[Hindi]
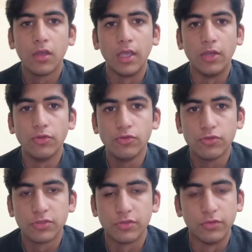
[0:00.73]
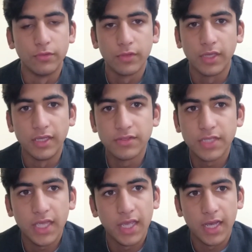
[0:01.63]
हेलो दोस्तों कैसे
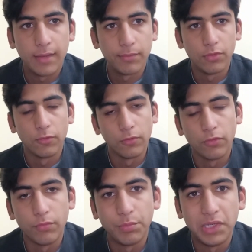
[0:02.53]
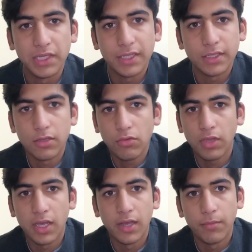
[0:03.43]
हैं आप लोग उम्मीद करता हूँ कि
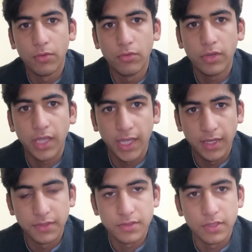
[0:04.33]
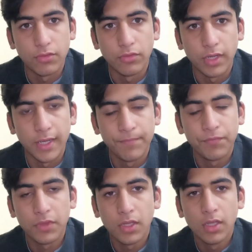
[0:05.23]
आप लोग खैरियत से होंगे
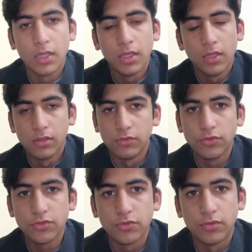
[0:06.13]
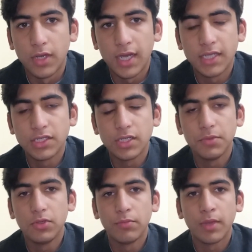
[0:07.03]
दोस्तों आज की
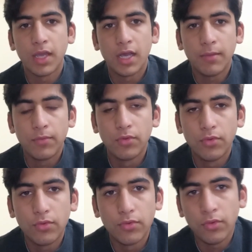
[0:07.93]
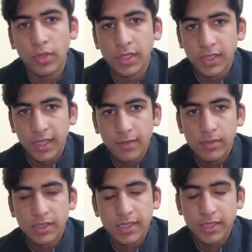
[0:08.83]
वीडियो में आप लोगों को ये
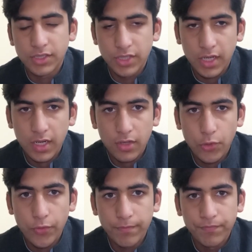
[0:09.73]
बताने जा रहा हूँ